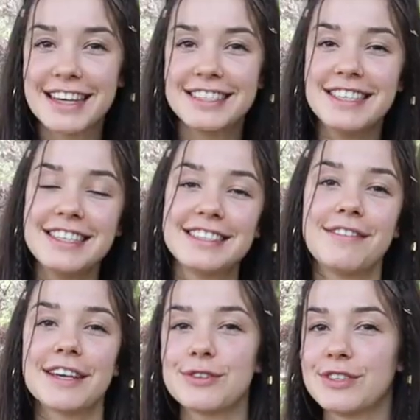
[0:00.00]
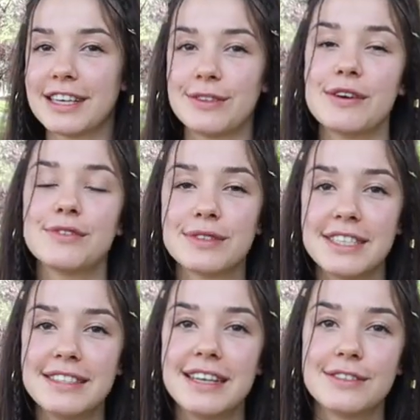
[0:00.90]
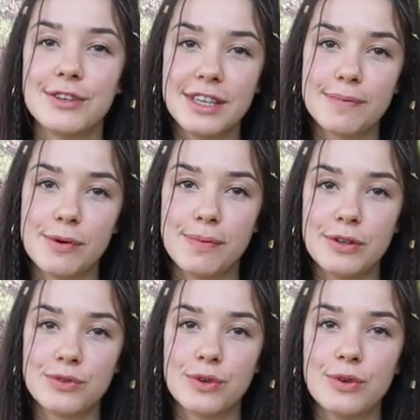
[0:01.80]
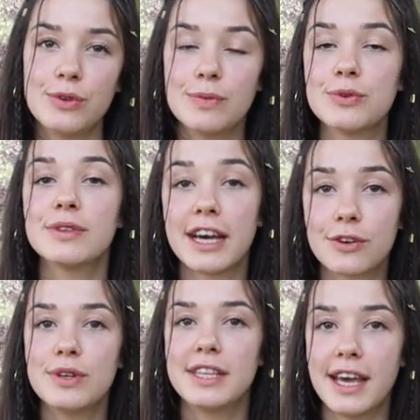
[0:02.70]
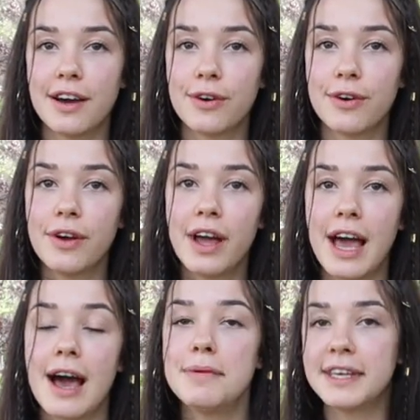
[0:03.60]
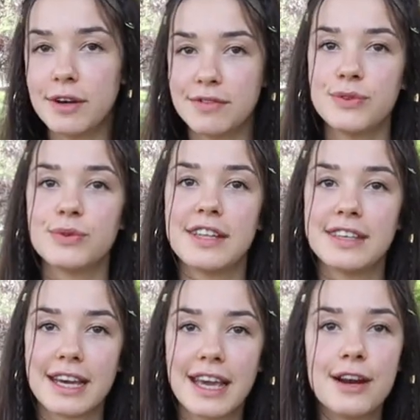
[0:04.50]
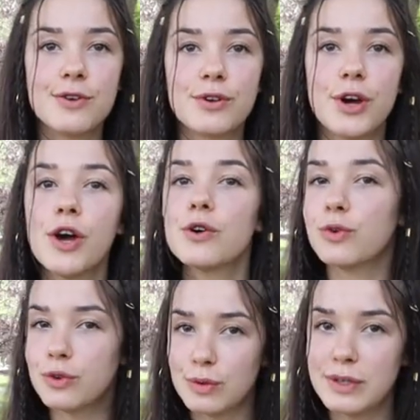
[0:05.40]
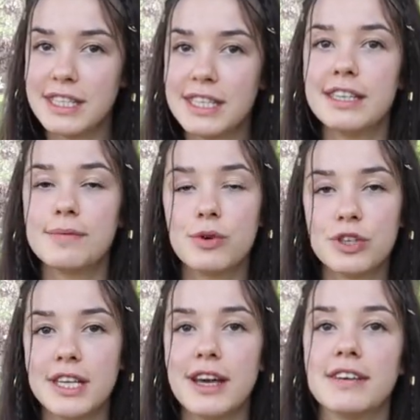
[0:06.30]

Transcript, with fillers: Dracy, il s'avère que sur le territoire français, c'est la seule qui propose une option d'art culinaire appliquée. En fait, on a des réels cours de cuisine et des projets